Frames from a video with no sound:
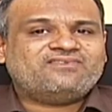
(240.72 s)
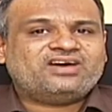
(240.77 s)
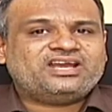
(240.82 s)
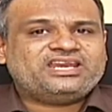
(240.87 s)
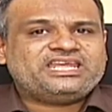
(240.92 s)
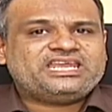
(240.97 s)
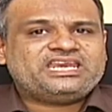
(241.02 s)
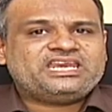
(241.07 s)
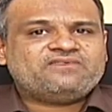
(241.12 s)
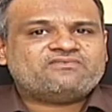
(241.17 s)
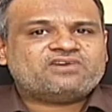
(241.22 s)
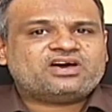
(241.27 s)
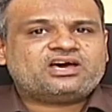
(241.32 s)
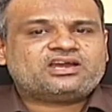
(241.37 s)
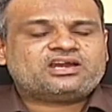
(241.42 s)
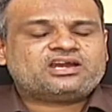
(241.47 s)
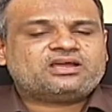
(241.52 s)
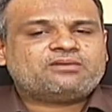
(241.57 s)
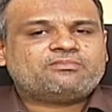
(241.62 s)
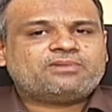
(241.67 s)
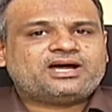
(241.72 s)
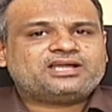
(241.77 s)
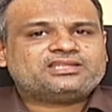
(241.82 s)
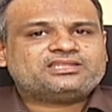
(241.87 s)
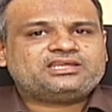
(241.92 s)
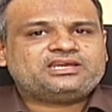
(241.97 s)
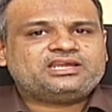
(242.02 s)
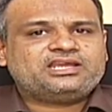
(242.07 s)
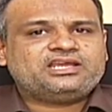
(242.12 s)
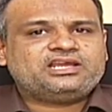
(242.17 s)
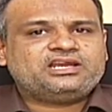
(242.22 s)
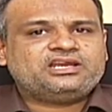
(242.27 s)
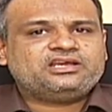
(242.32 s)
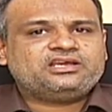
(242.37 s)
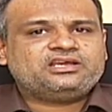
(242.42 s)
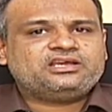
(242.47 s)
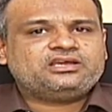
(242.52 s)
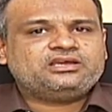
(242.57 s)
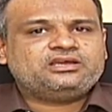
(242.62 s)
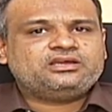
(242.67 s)
வலி நிவாரண
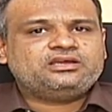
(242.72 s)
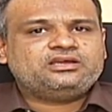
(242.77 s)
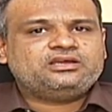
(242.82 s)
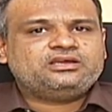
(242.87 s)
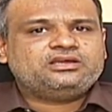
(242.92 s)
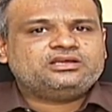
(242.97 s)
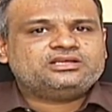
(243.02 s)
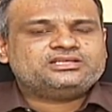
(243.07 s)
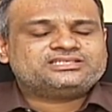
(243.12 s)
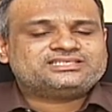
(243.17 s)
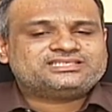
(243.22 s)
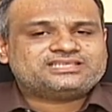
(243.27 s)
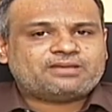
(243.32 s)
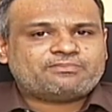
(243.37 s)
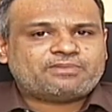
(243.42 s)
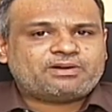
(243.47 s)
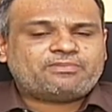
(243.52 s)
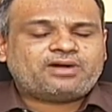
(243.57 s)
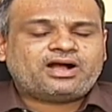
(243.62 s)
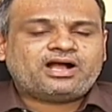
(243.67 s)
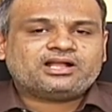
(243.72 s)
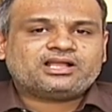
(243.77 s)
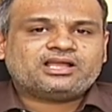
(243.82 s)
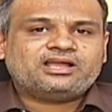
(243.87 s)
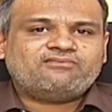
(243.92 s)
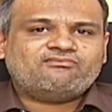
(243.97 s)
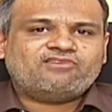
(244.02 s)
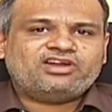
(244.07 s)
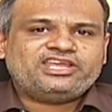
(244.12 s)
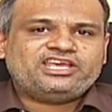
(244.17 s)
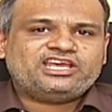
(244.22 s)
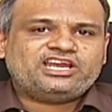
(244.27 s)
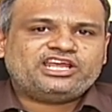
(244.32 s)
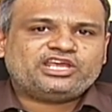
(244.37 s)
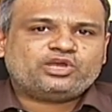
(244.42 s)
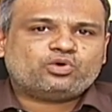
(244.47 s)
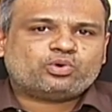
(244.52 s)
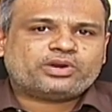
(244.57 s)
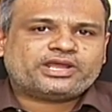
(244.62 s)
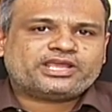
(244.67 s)
மாத்திரைகளுக்கு சமமாக வலிகளை
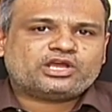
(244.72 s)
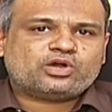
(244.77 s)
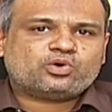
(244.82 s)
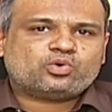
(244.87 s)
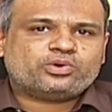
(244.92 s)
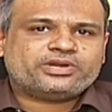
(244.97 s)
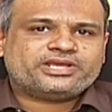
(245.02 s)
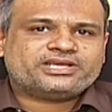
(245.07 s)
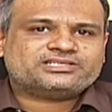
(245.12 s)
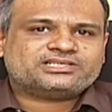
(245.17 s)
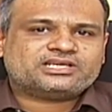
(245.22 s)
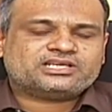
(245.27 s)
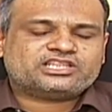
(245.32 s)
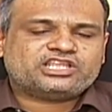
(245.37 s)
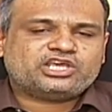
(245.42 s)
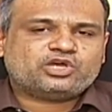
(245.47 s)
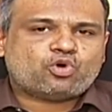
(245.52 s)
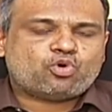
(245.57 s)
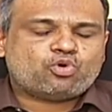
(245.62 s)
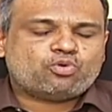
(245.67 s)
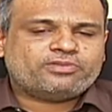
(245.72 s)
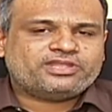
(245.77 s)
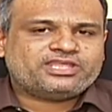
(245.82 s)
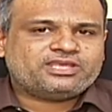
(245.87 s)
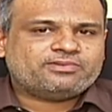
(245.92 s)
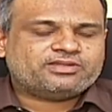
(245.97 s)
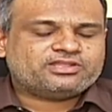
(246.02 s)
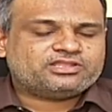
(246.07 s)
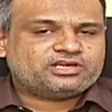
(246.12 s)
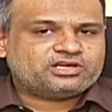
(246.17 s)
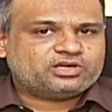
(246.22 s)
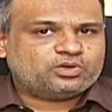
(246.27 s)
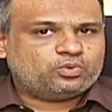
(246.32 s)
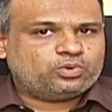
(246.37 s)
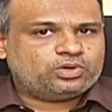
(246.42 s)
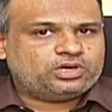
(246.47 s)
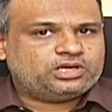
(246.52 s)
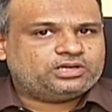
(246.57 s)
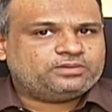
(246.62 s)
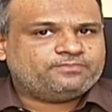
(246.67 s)
குறைக்கக்கூடிய சக்தி குங்குமதீபத்திற்கு
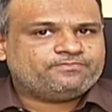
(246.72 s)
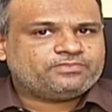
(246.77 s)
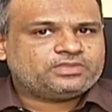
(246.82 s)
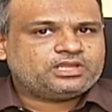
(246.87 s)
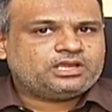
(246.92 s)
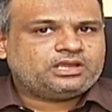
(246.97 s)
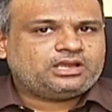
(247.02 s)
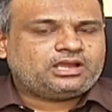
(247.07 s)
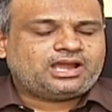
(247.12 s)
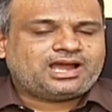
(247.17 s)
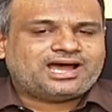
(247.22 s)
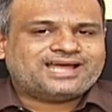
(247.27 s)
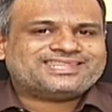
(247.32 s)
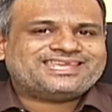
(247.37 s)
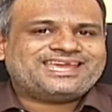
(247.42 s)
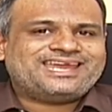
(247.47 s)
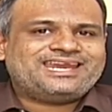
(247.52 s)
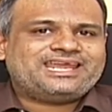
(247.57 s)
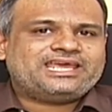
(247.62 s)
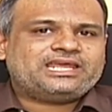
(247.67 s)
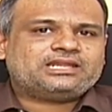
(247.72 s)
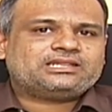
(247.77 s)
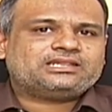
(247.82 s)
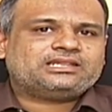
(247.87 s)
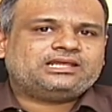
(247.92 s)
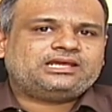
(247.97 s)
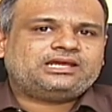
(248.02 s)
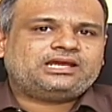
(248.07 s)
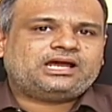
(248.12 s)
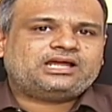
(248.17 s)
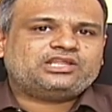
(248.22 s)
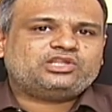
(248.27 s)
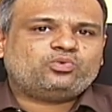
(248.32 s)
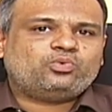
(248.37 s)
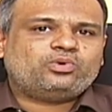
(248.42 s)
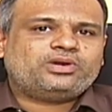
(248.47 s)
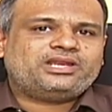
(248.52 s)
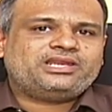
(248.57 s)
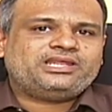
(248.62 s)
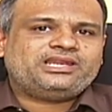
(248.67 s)
உண்டு அதே நேரத்தில் அது
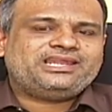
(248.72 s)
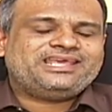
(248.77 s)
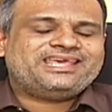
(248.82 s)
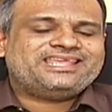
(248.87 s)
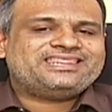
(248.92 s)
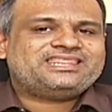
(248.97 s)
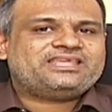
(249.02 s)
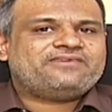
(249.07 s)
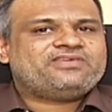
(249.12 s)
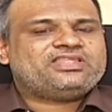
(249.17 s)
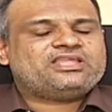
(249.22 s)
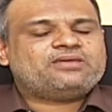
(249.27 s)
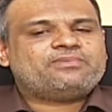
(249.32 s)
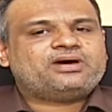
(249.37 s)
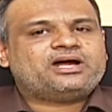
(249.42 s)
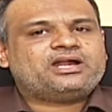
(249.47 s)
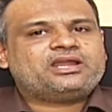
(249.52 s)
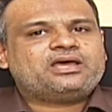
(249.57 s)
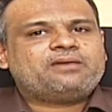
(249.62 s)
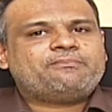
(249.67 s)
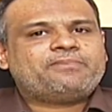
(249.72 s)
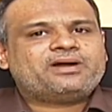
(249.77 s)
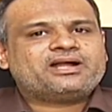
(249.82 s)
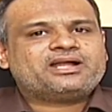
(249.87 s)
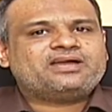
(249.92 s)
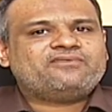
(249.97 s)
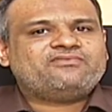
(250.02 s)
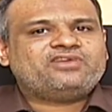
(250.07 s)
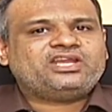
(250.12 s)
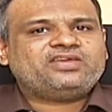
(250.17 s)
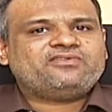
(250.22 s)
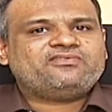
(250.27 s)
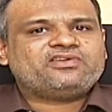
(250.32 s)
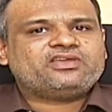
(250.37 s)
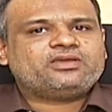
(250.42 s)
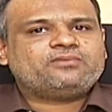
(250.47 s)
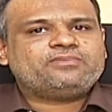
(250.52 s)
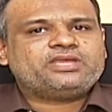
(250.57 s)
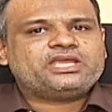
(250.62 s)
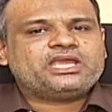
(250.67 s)
உடலில் எந்த விதமான பக்க
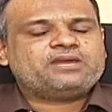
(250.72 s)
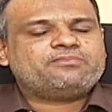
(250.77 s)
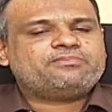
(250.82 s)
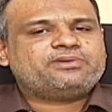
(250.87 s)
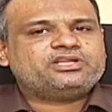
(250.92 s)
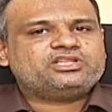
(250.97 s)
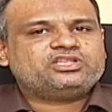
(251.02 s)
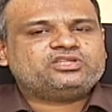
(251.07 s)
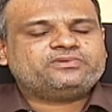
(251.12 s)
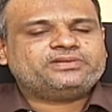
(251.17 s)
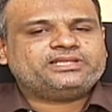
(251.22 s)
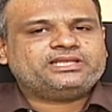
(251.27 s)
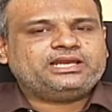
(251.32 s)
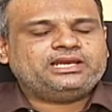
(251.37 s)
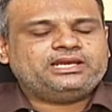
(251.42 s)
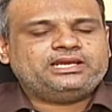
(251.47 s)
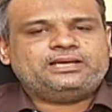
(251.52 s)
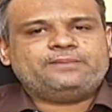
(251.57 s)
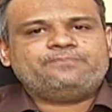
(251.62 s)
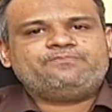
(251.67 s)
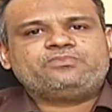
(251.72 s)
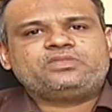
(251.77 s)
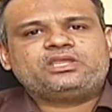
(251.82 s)
விளைவையும் ஏற்படுத்துவது இல்லை